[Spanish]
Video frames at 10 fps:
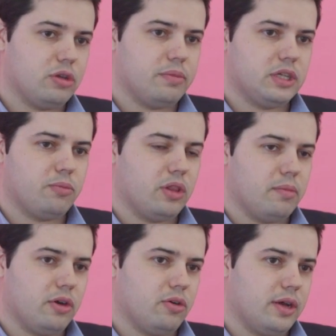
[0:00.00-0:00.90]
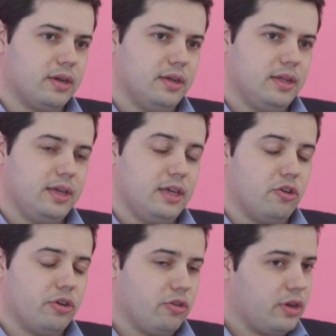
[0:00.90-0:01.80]
siempre se puede mejorar y
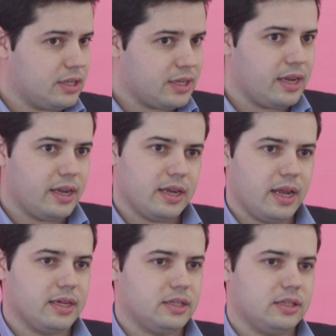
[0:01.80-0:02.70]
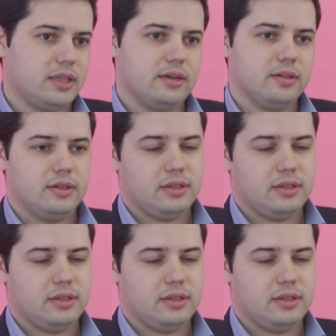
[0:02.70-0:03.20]
yo creo que en esa línea es la que se está.